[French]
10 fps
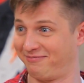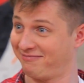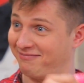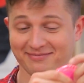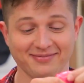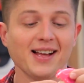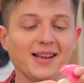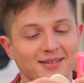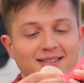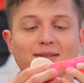Ben est le seul
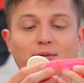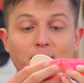qui mange du